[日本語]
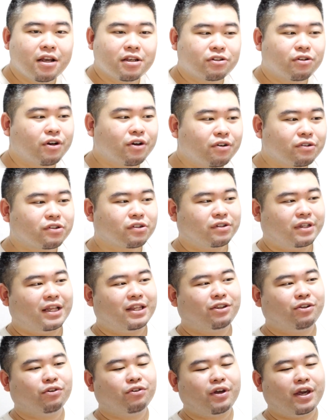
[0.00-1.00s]
それこそ
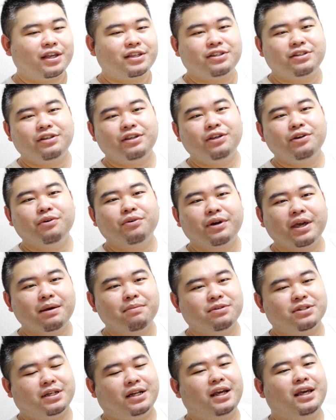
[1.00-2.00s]
ネットの エスイーオー
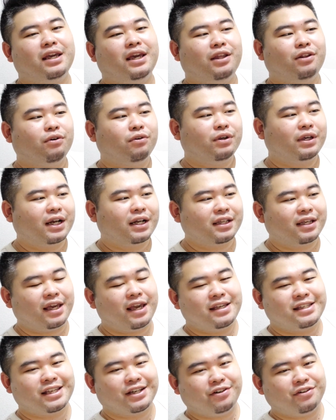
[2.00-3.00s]
ゲームじゃないけど、いかに
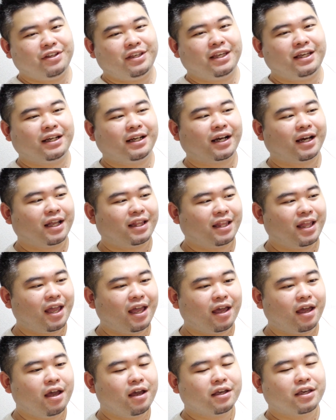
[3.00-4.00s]
検索に引っ掛け
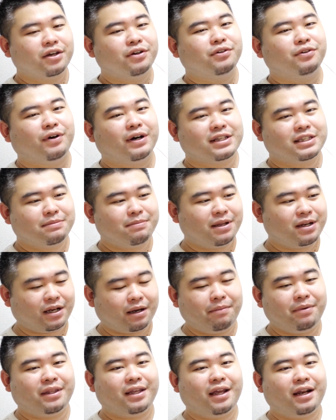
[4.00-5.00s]
て寄付を集める
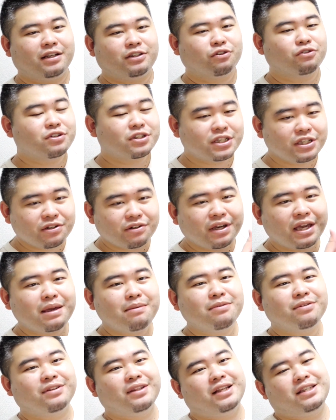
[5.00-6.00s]
かみたいな、そっちの
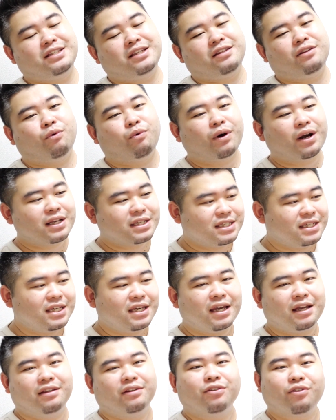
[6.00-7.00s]
ゲームになっちゃっておかし
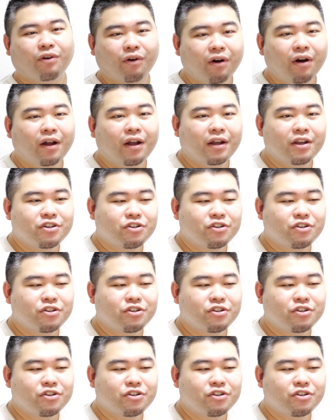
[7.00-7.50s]
いやんと、